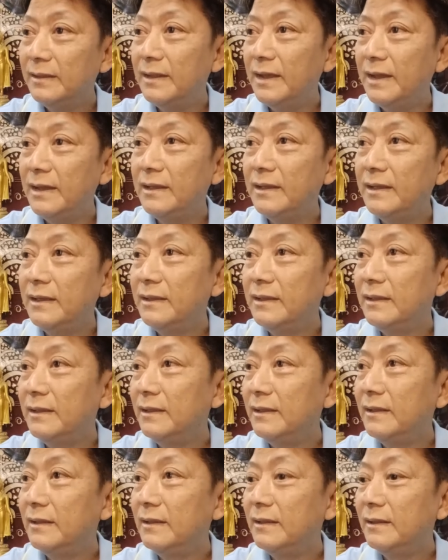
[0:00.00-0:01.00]
นะ
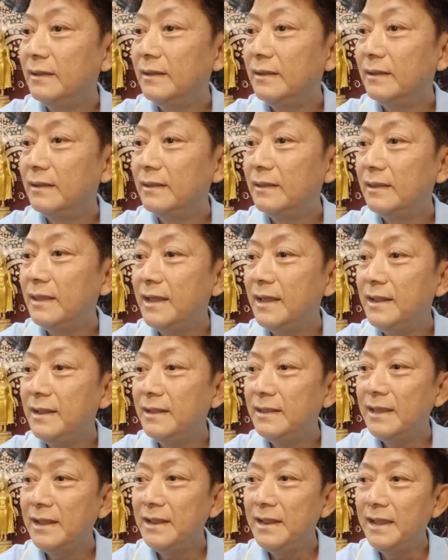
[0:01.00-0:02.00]
ท่าน
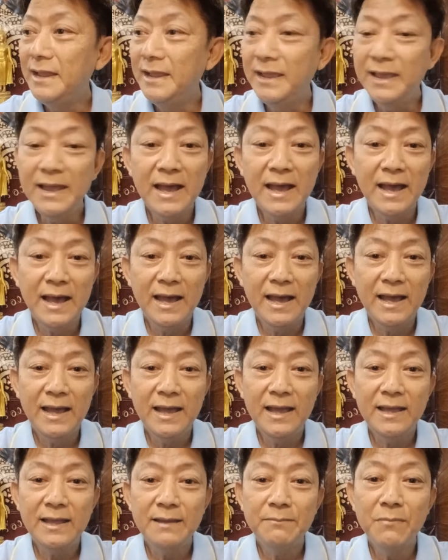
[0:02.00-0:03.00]
ท่านเอ๋หา
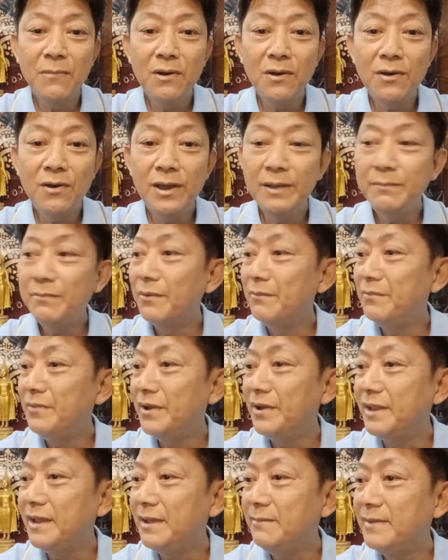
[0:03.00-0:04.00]
หม้อให้ผมห
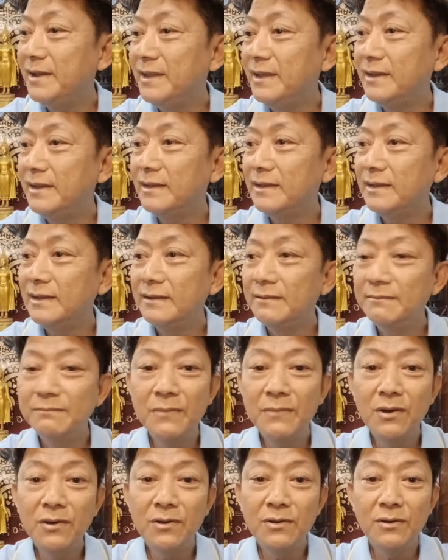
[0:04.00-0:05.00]
น่อยได้ไหมอ่ะ
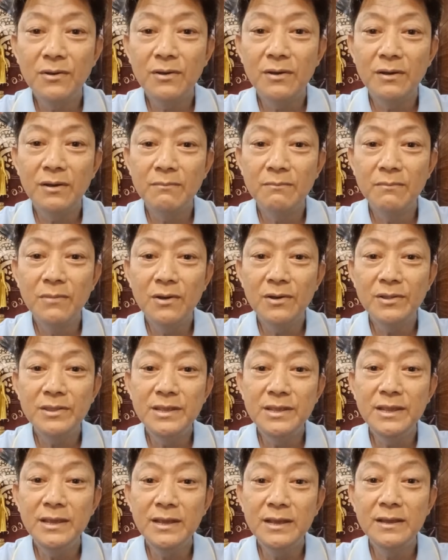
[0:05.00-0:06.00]
หม้อหม้อ
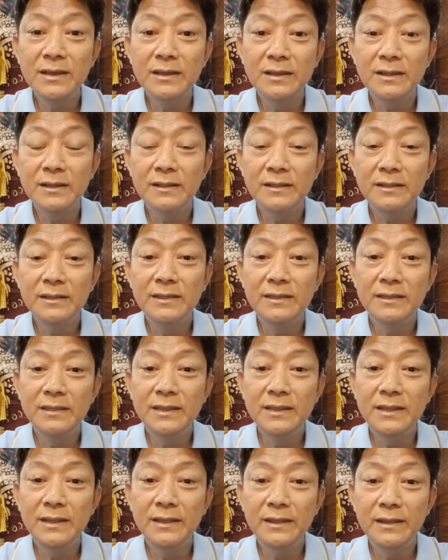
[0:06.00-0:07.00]
ที่
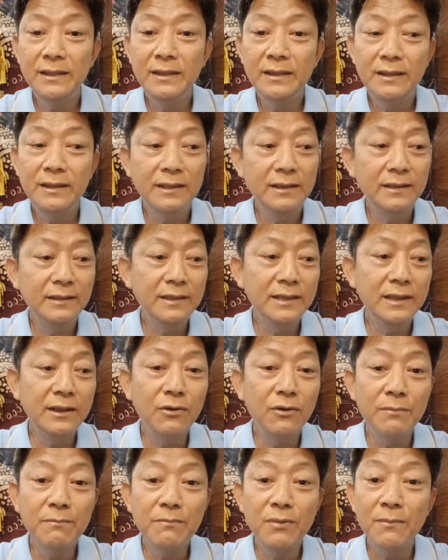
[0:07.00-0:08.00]
ที่ที่
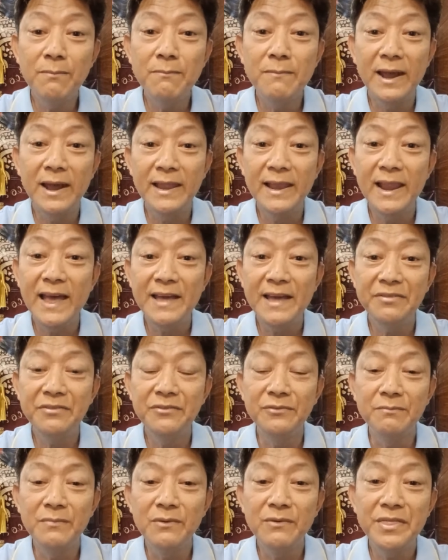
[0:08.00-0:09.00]
ค้นพบใหม่ล่า
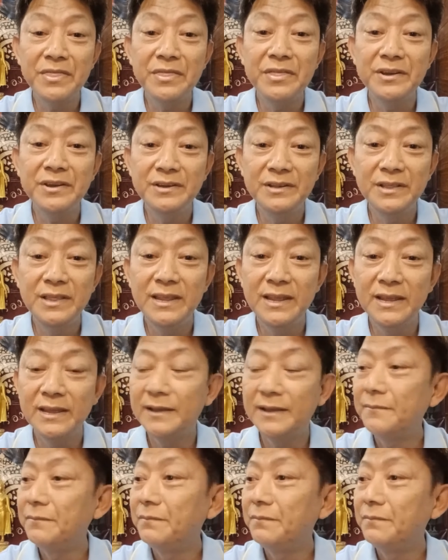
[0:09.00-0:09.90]
สุดเมื่อวันศุกร์เนี่ย